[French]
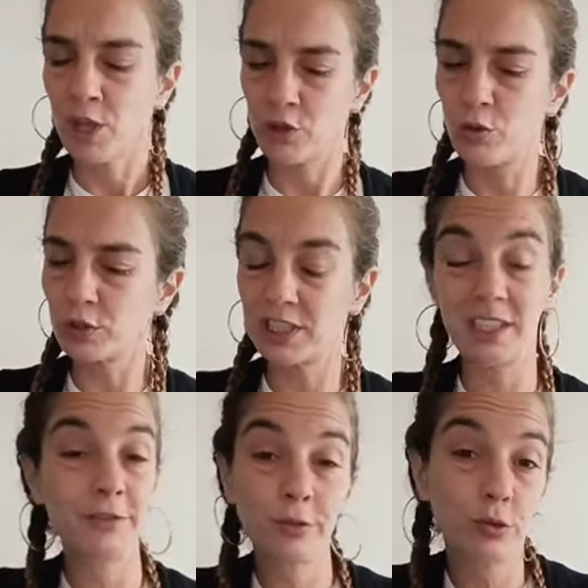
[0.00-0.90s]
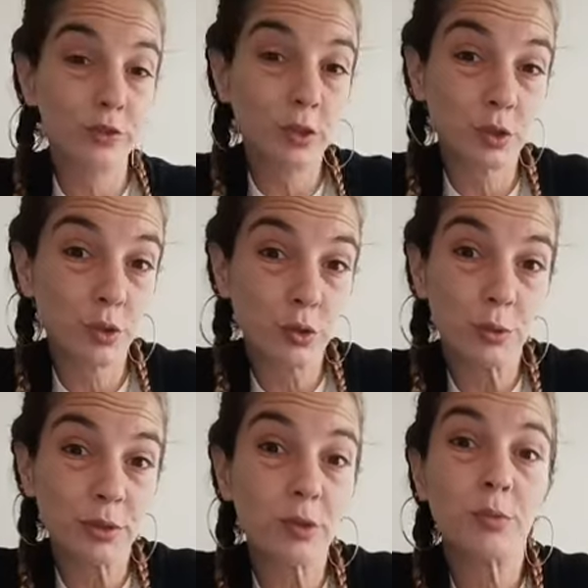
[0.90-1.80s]
Donc, j'ai dit, il faut trouver une autre
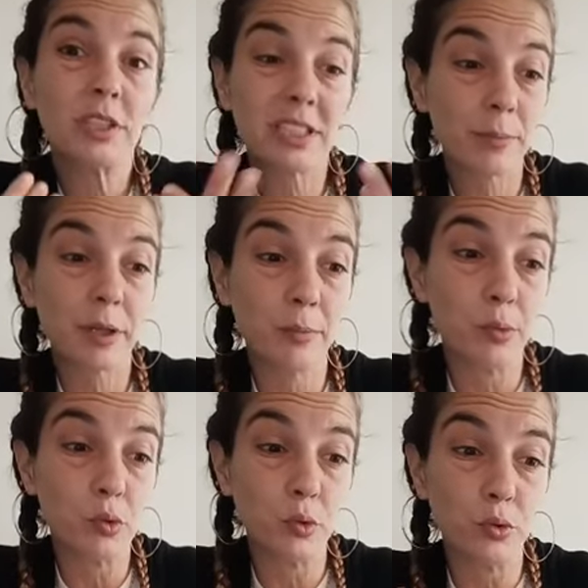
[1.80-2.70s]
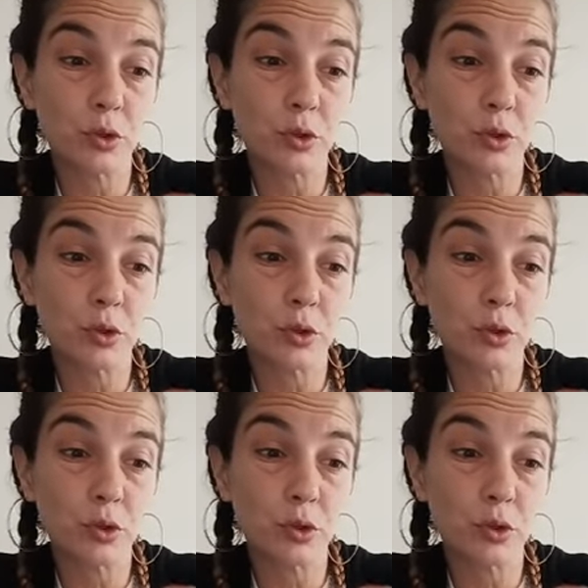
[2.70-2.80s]
solution parce que moi, j'imprime beaucoup,